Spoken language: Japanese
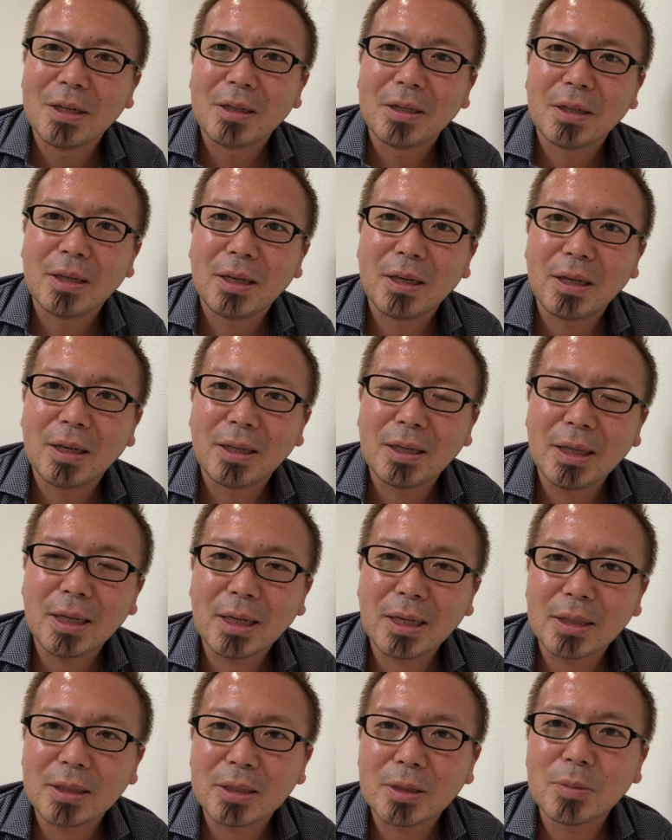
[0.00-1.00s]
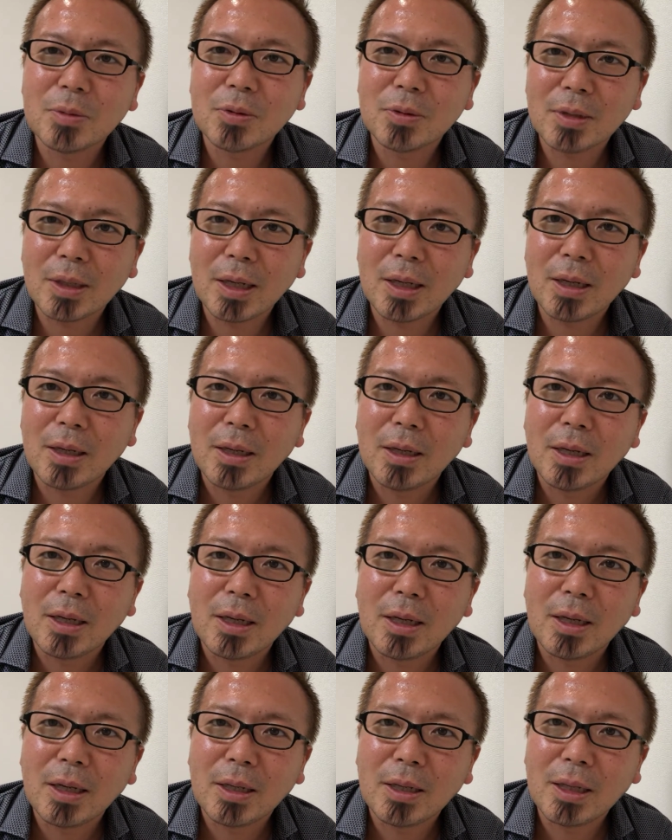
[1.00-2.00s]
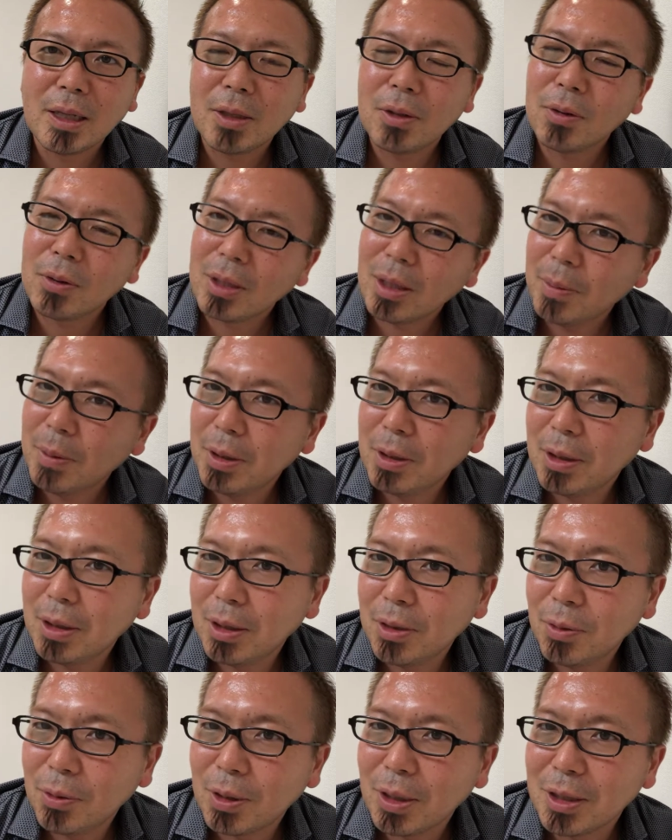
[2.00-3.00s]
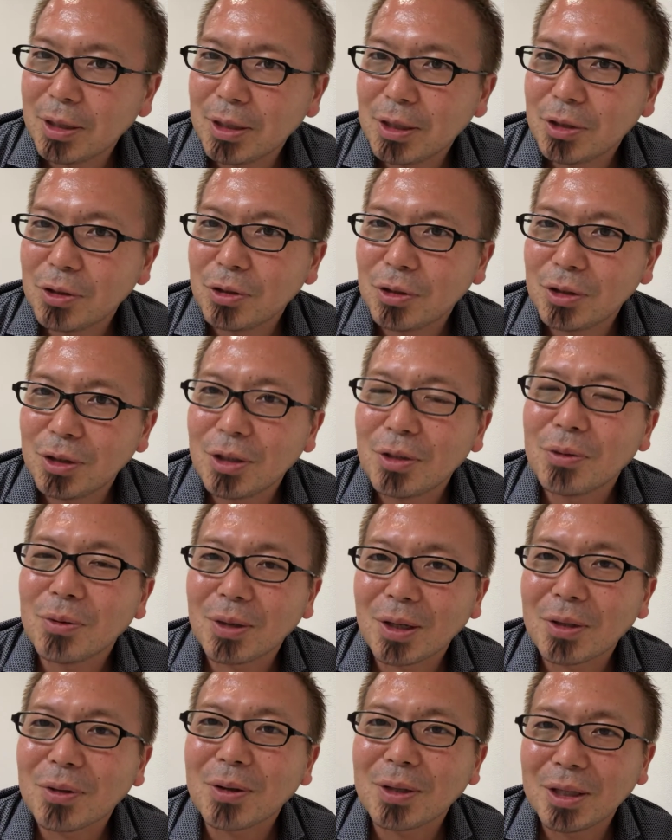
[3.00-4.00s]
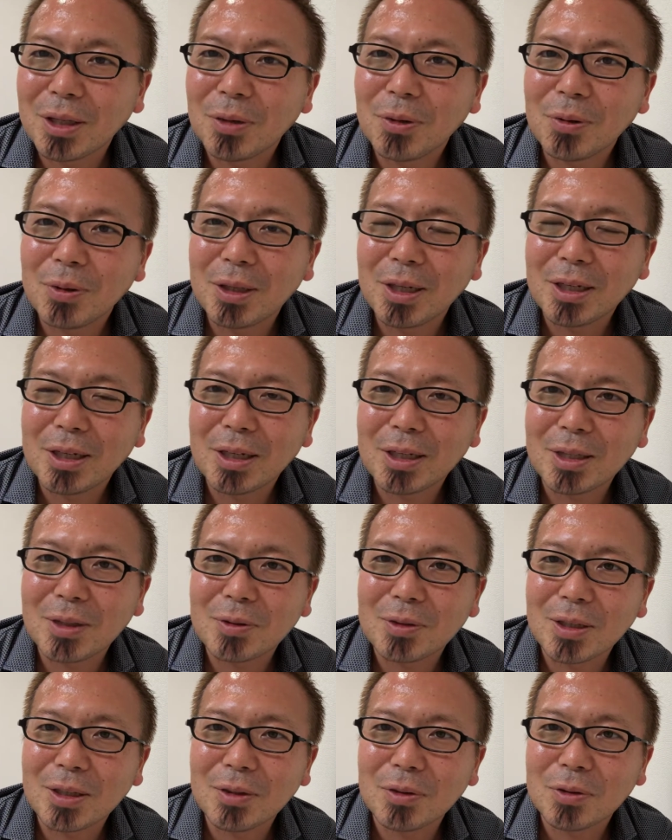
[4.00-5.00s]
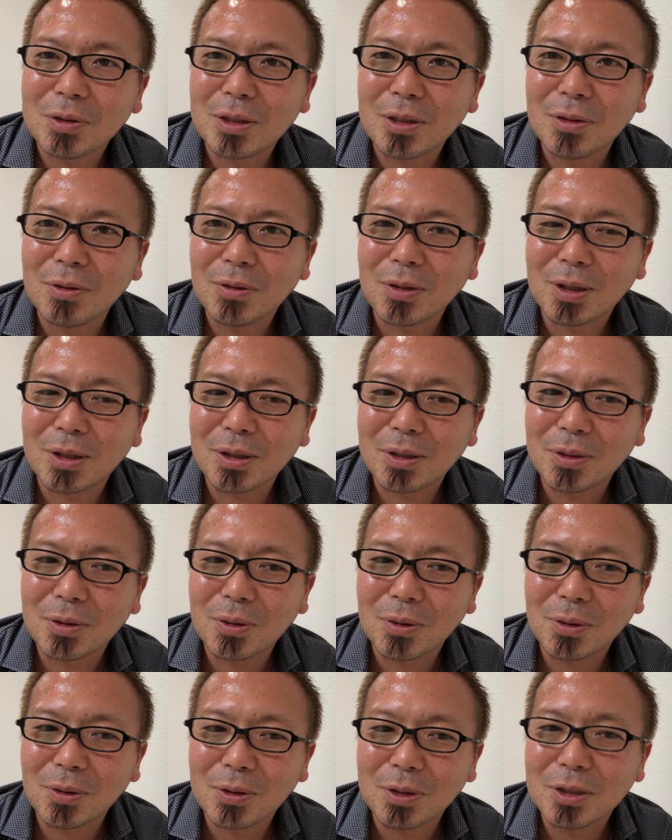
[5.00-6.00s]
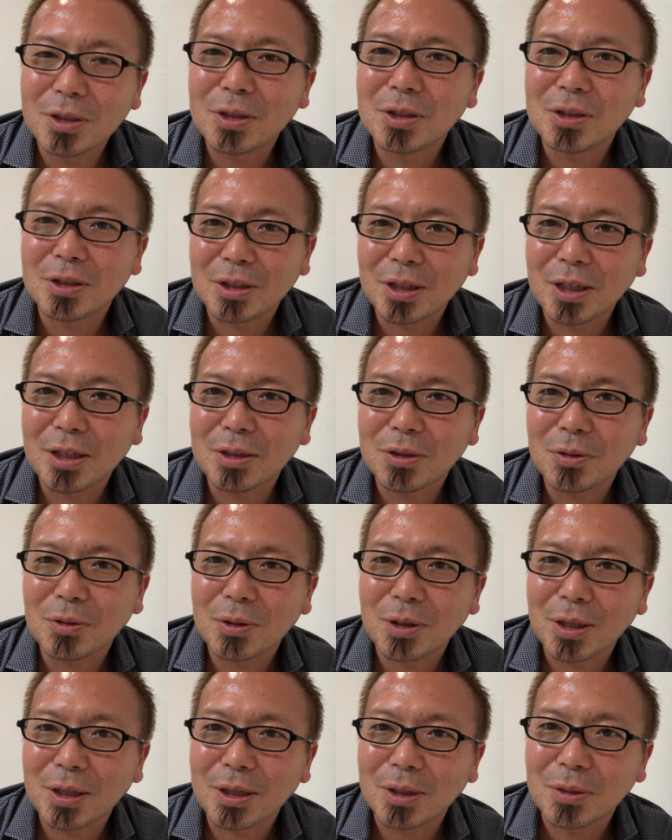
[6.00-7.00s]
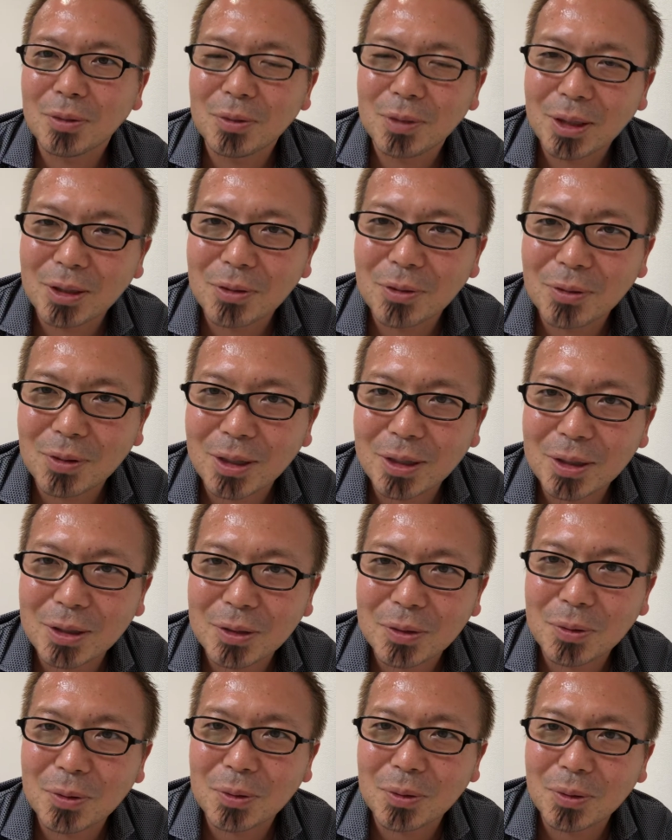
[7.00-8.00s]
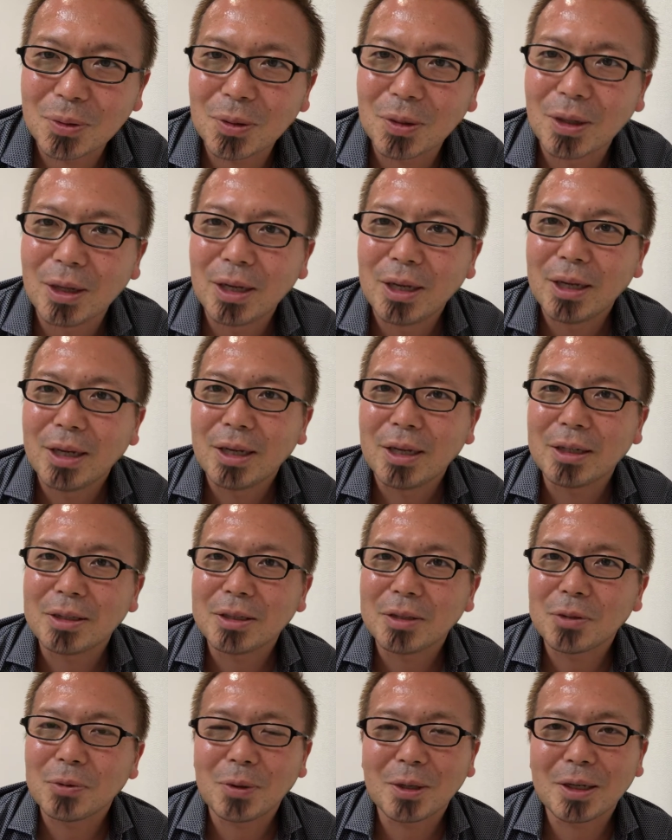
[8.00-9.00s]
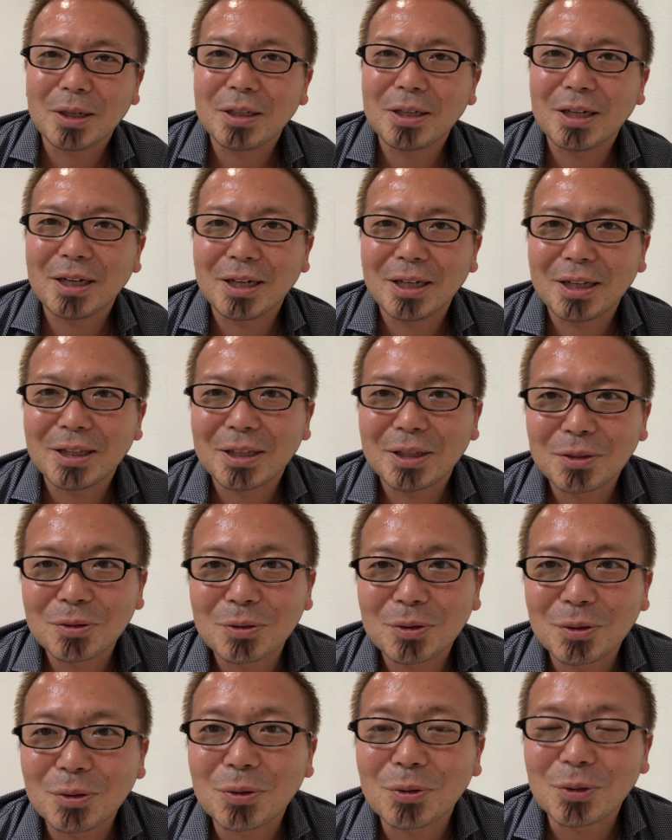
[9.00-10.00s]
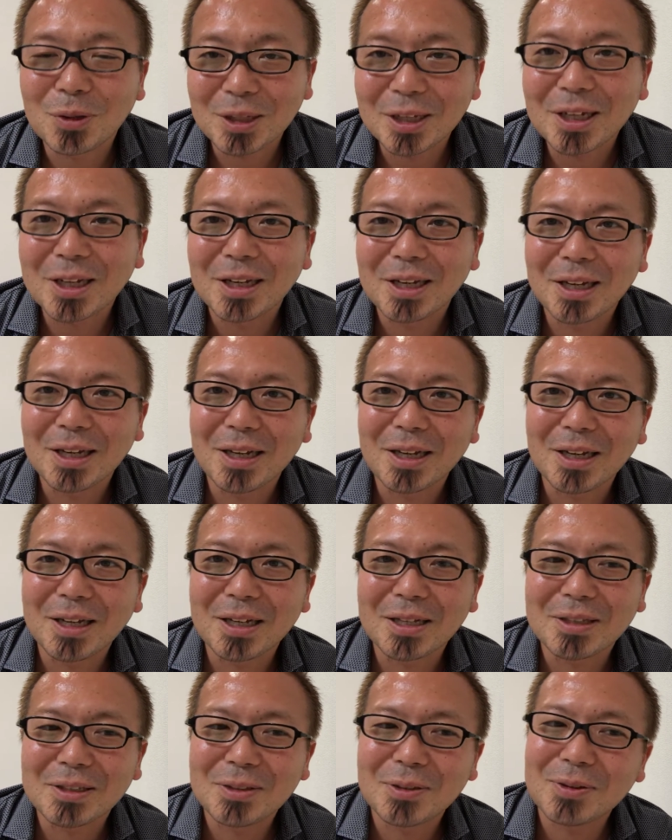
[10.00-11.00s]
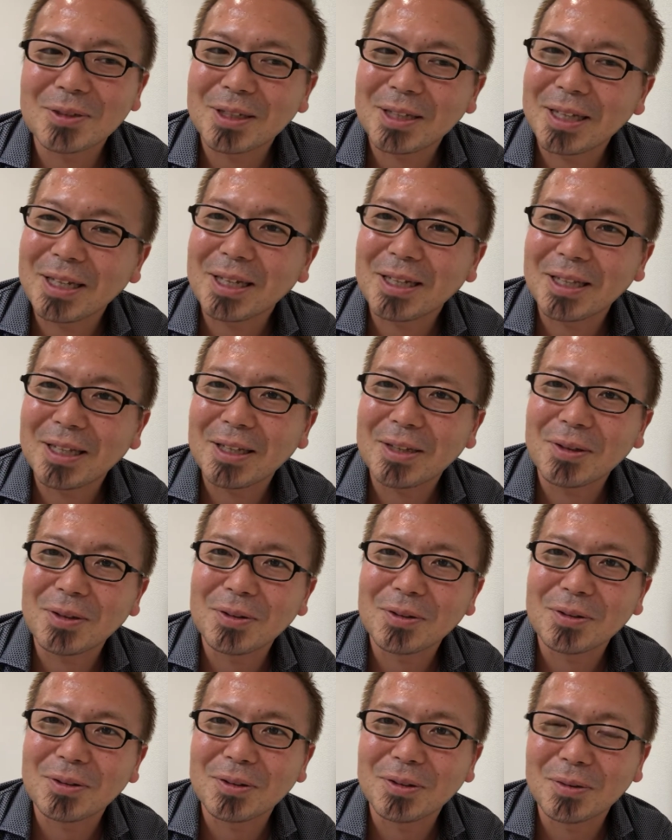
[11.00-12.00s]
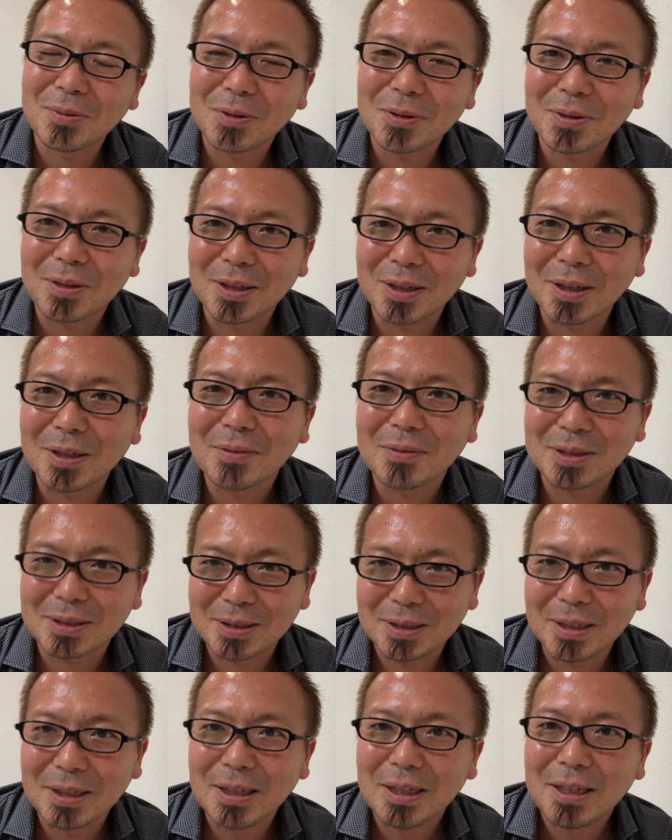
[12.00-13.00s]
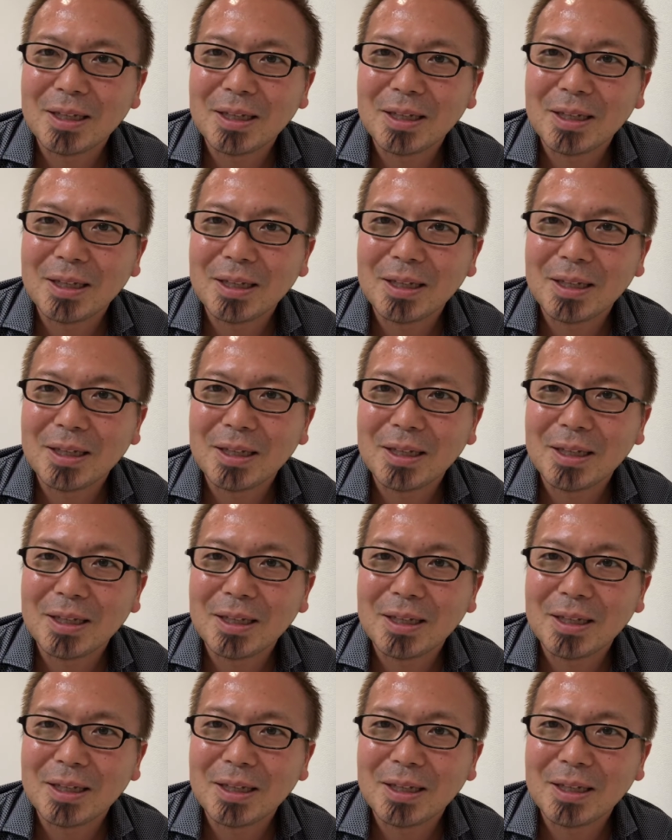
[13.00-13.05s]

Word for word: でなんか自分が、えー、何のために何を大切にしてるのかとかねどんなやり方を採用してるのかっていうことを意識してその結果どうなるのかっていうことを、えー、ちゃんと分かりながらやっていくっていうことがね、えー、必要じゃないかなというふうに思ってます。